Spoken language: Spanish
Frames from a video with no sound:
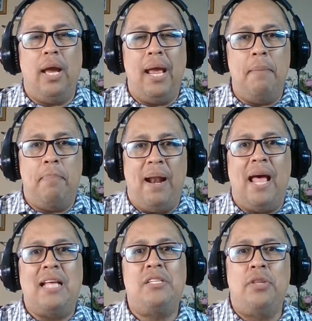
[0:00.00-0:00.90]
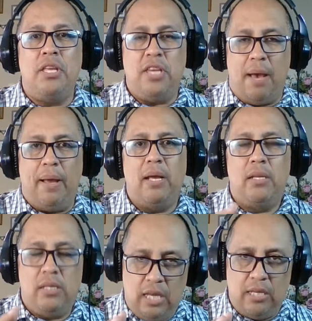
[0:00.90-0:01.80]
el Palacio de Java.
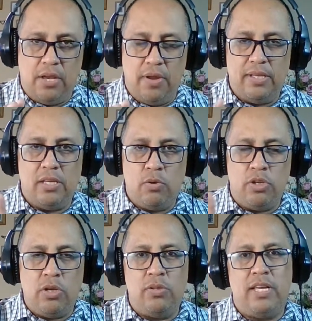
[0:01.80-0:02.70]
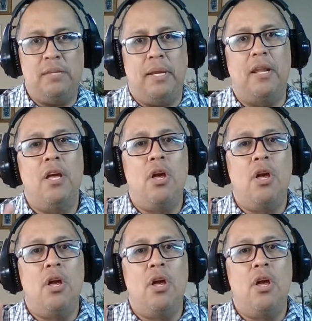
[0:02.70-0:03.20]
Sí, señores, escuchen ustedes bien.